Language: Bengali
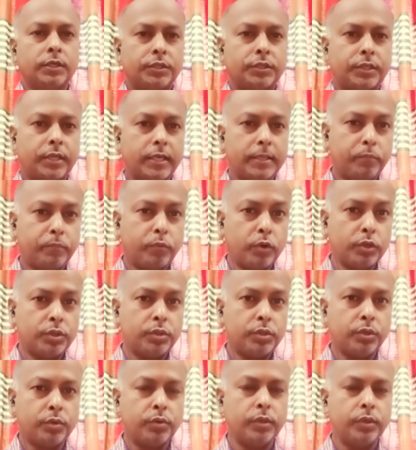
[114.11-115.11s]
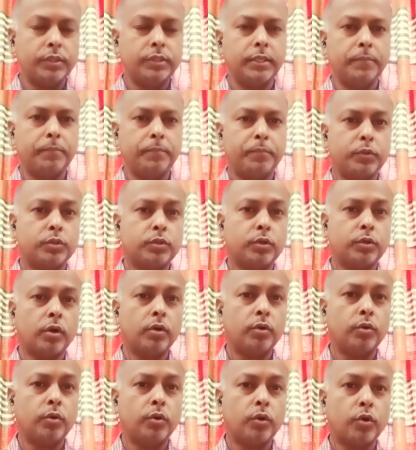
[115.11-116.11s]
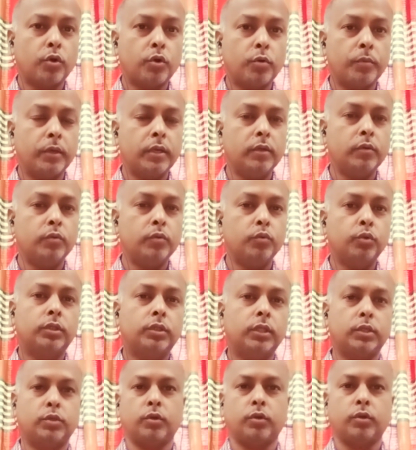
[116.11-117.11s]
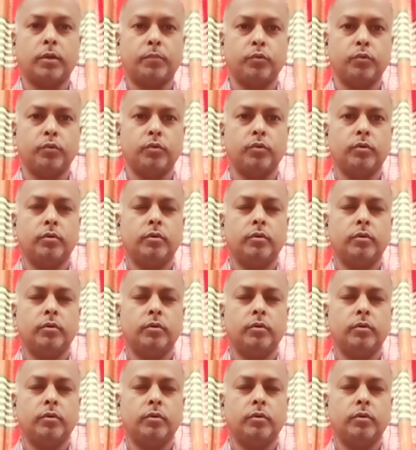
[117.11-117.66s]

সেই বৈঠক হয়েছে প্রচণ্ড রকমের উত্তেজনাপূর্ণ